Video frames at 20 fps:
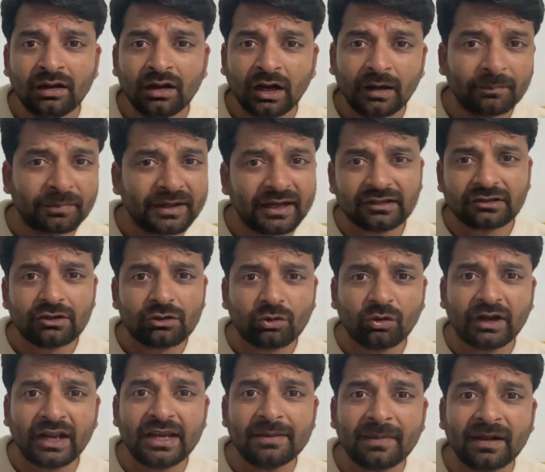हम कृष्ण
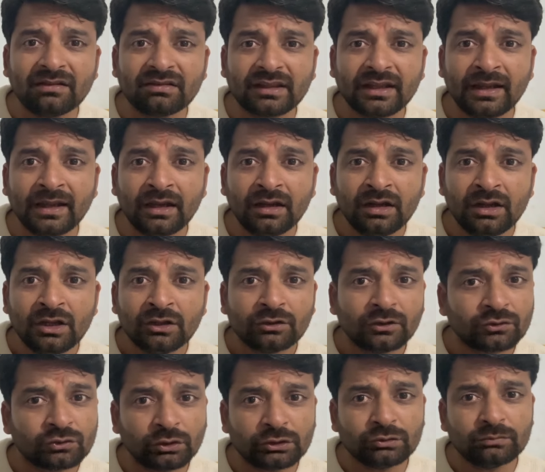को नहीं मानते हैं तो
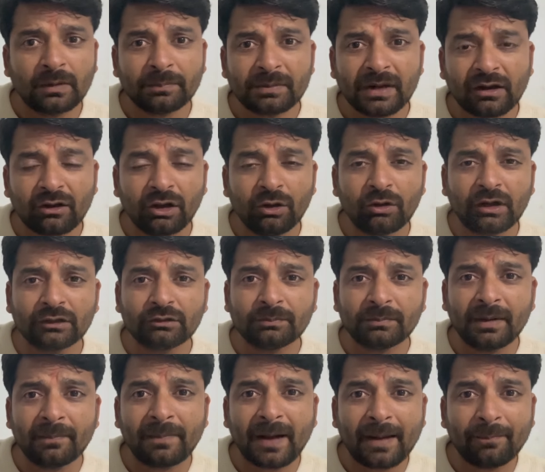जो तुम अपना कहोगे
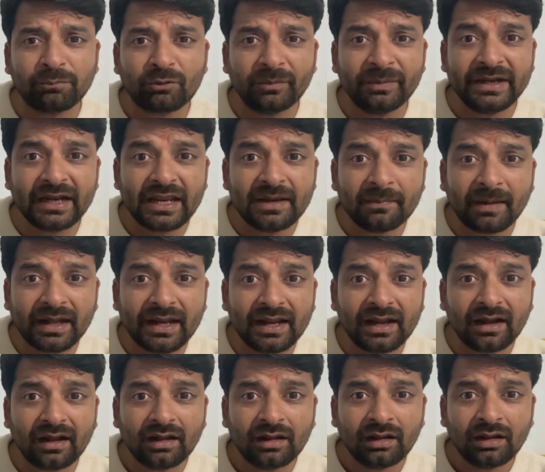तुमने बाप को भी नहीं
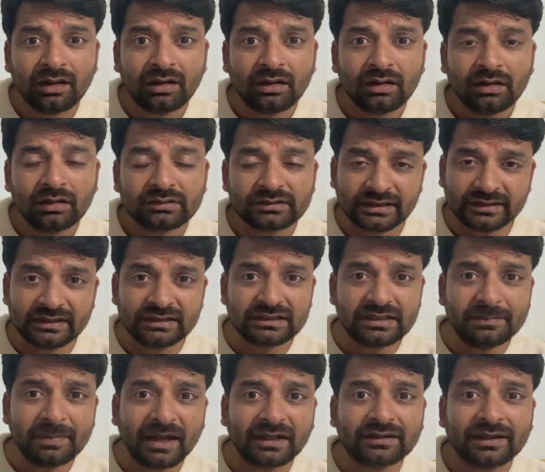मानेगा सीधी
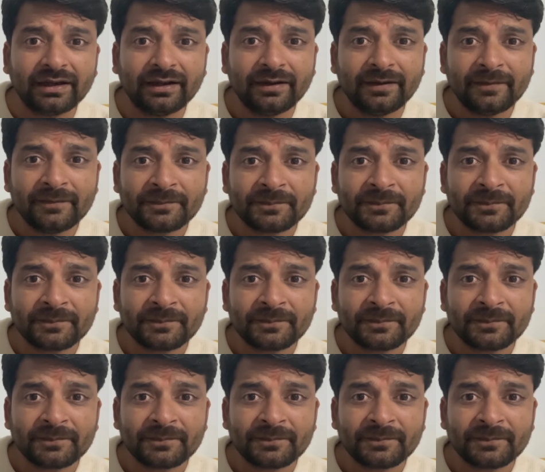सी बात है